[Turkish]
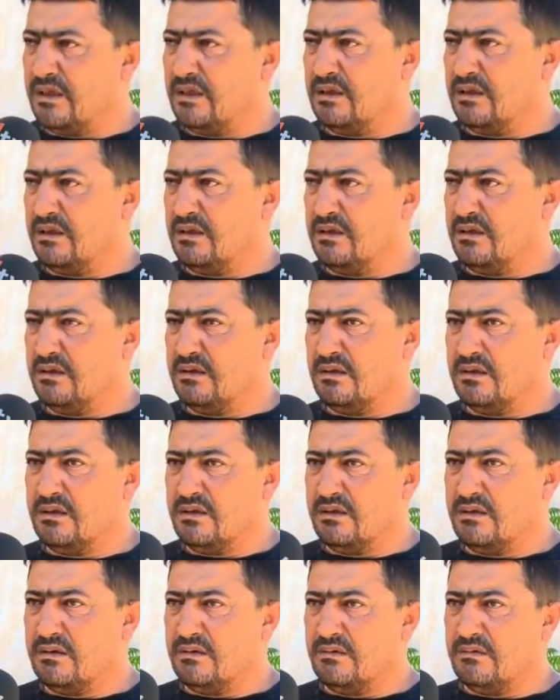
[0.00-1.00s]
işte aracıya
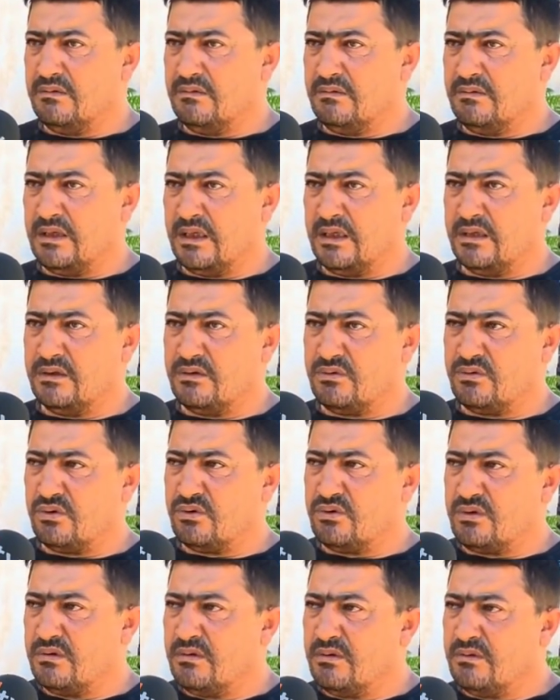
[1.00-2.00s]
vardım. Yani
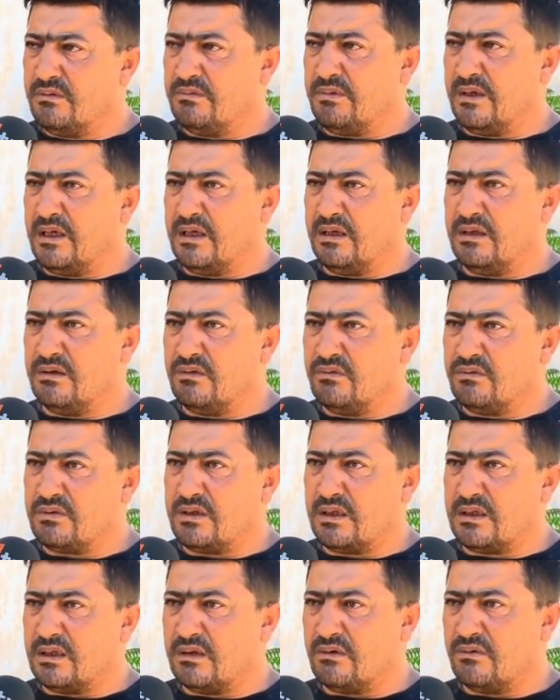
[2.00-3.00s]
çocuğu bana
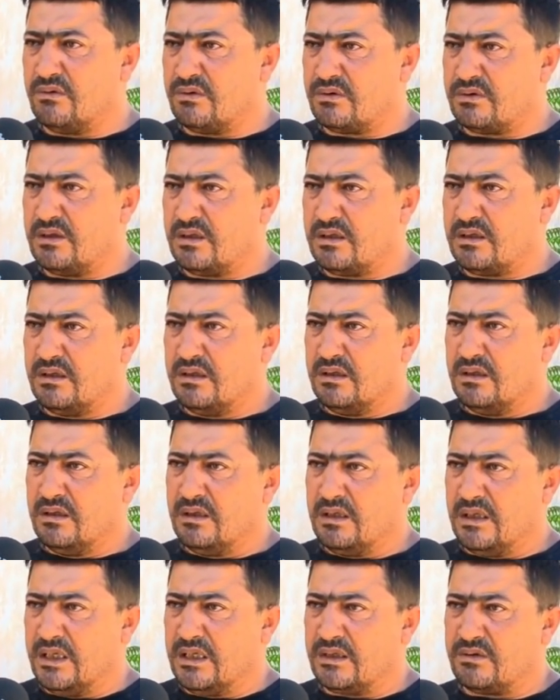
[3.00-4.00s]
uzaktan göster.
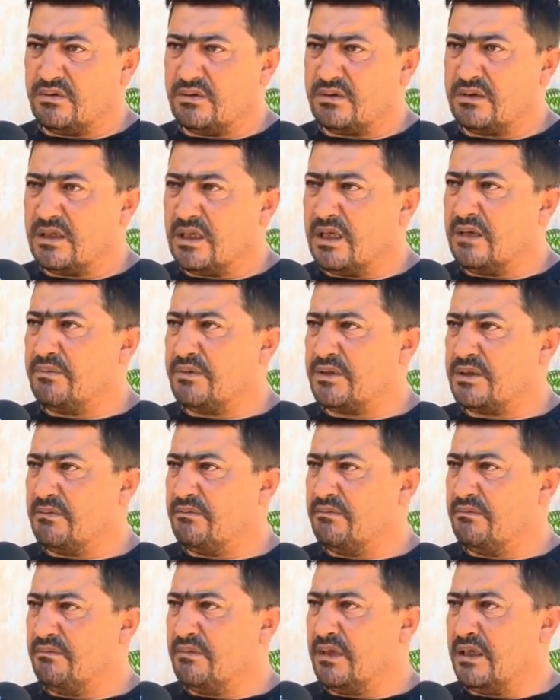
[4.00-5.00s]
Ne istiyorsan
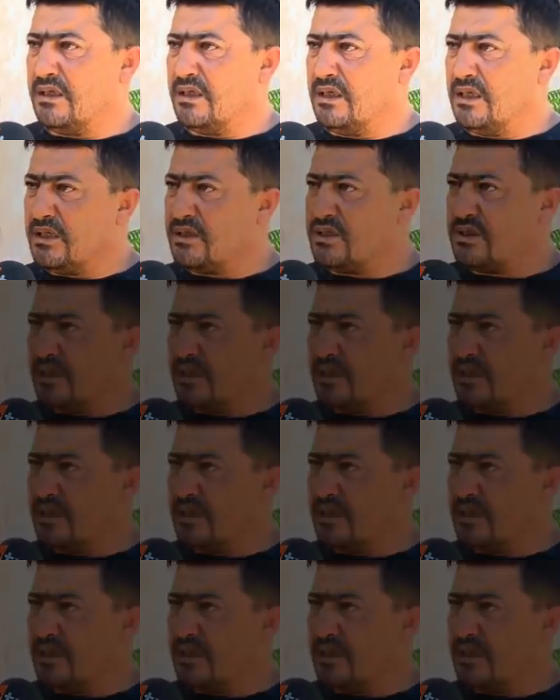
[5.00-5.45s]
yapacağım. Yani